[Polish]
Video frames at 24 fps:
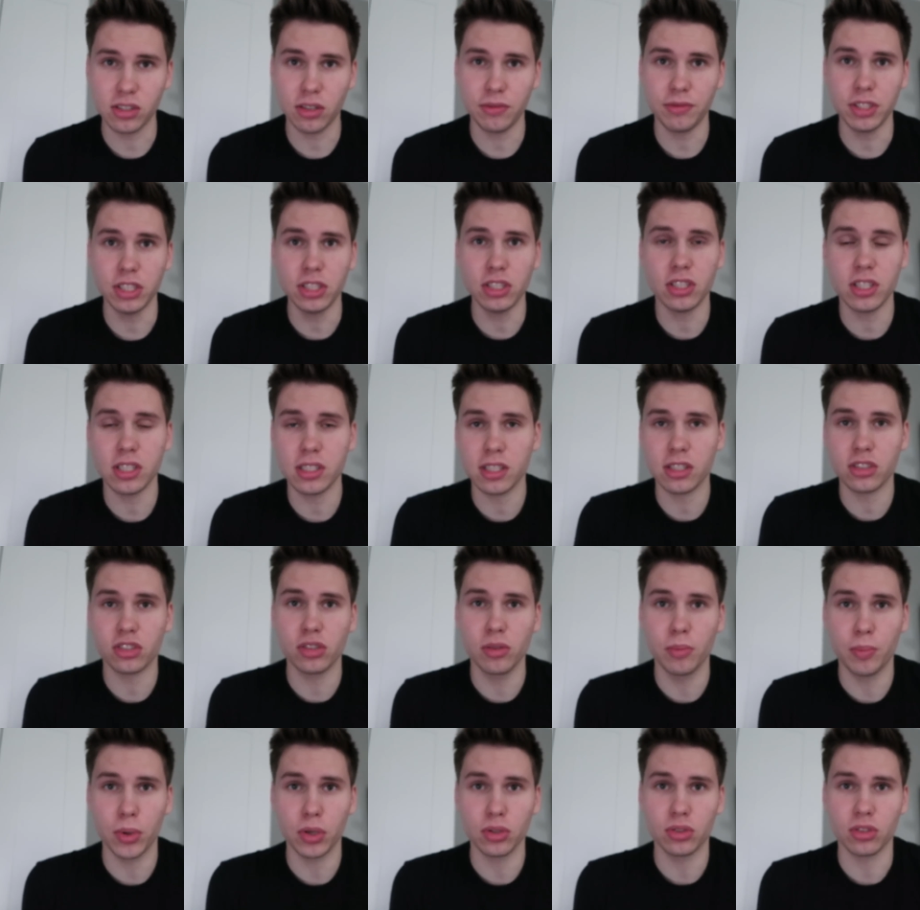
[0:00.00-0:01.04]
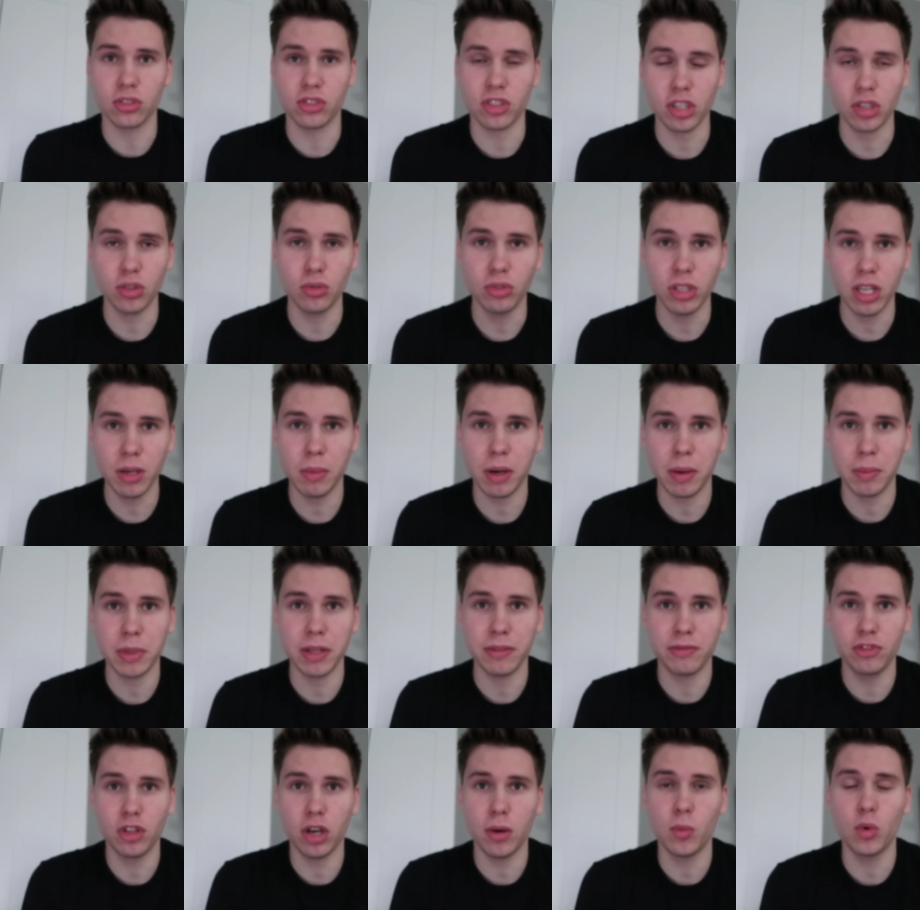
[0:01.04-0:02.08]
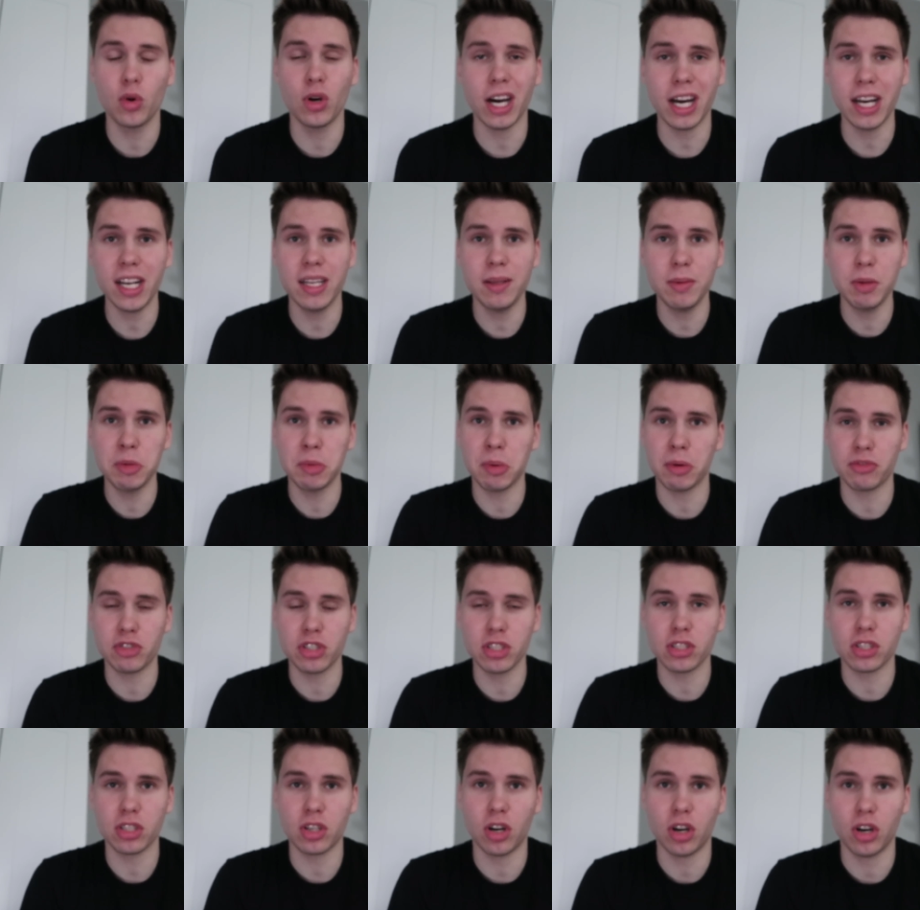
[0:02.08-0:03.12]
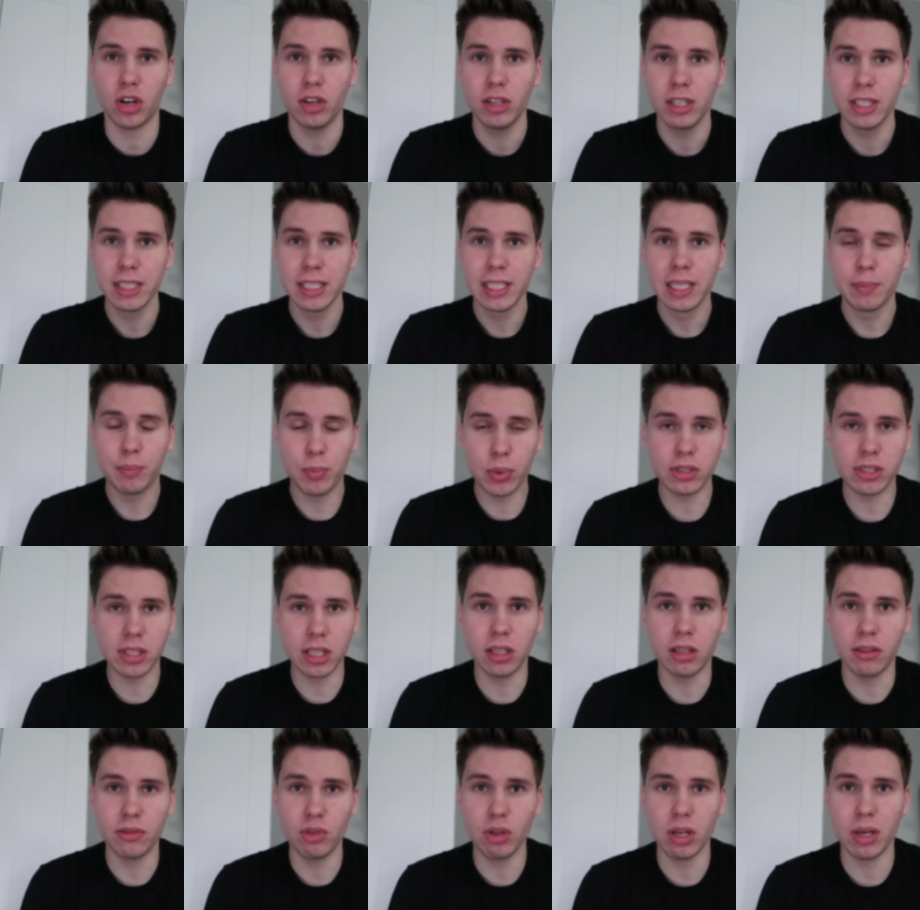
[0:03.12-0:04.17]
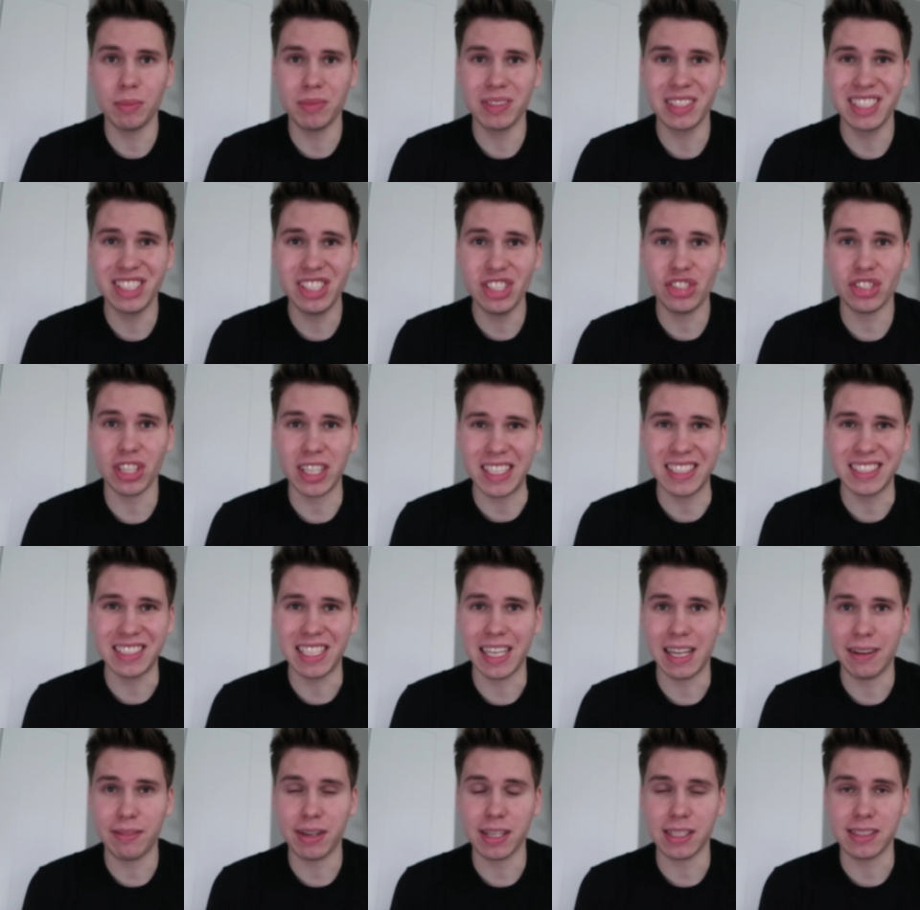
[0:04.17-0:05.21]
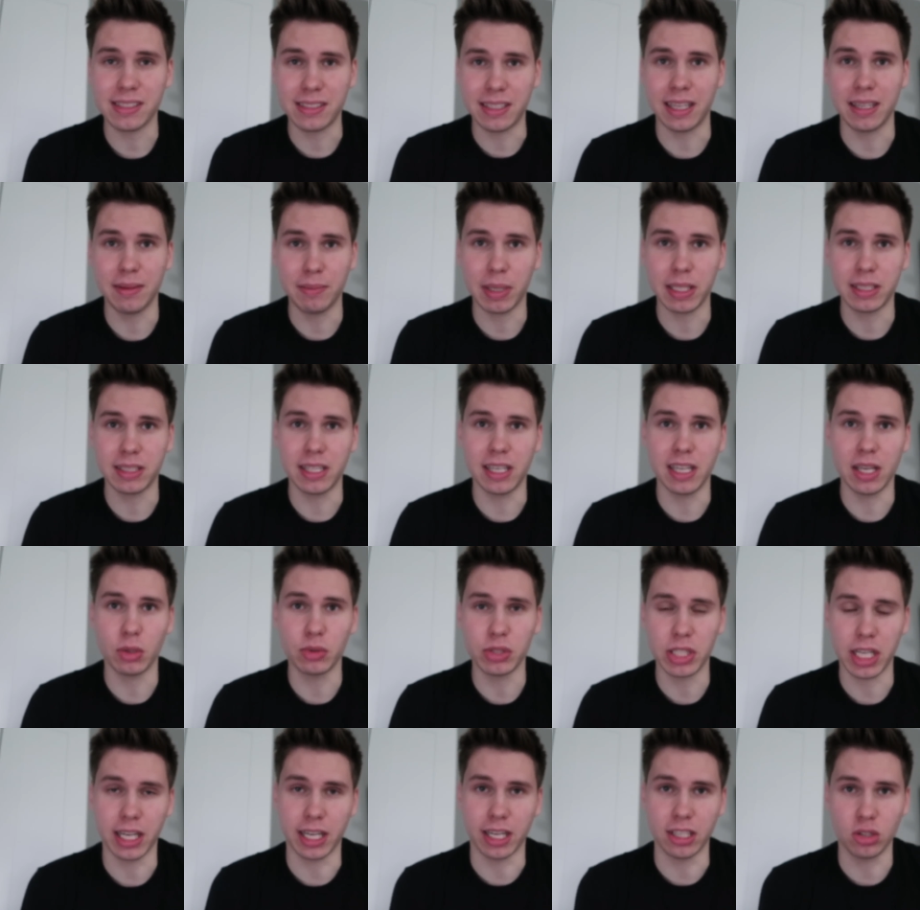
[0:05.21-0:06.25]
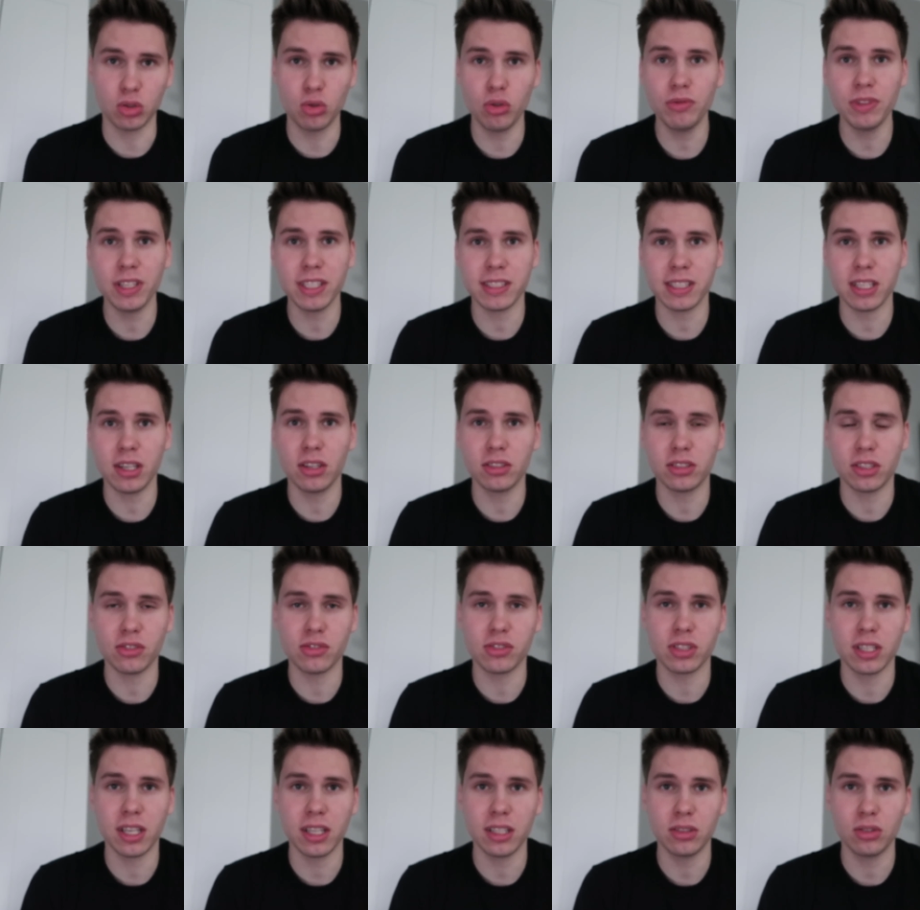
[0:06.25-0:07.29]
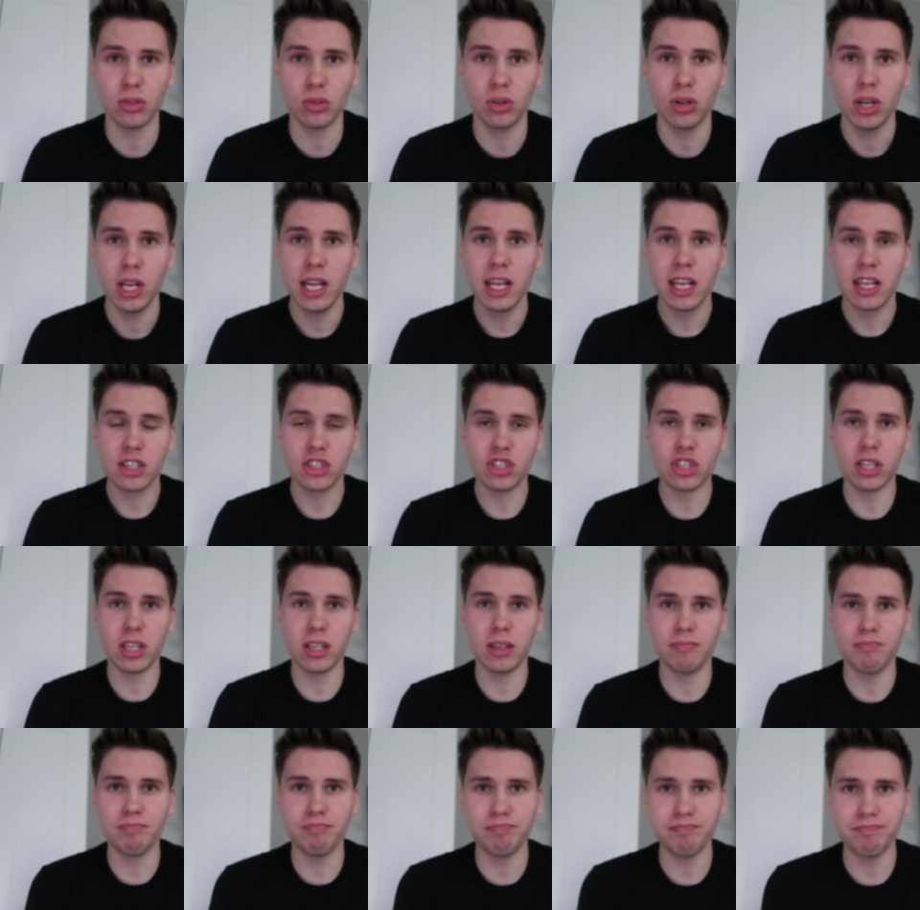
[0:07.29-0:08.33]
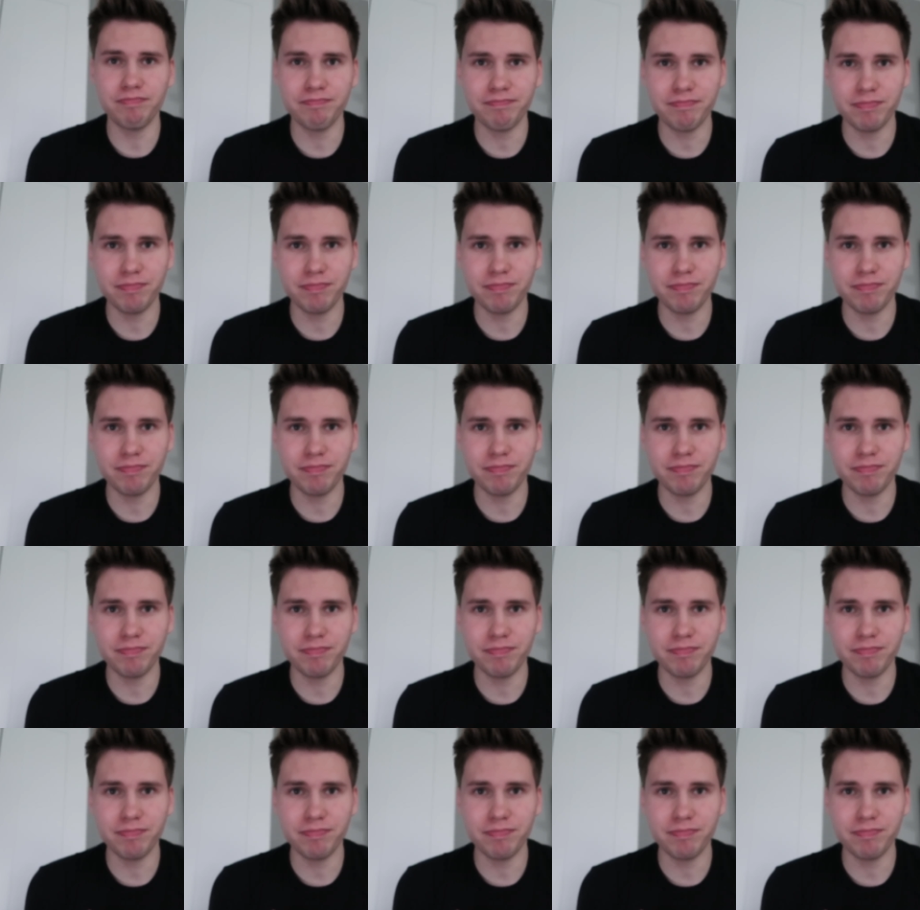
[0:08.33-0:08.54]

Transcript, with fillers: Co widzicie zresztą po otoczeniu, nie ma mnie w domu, ale mimo wszystko postanowiłem dzisiaj dla was ten materiał nagrać. Głównie z tego też względu, że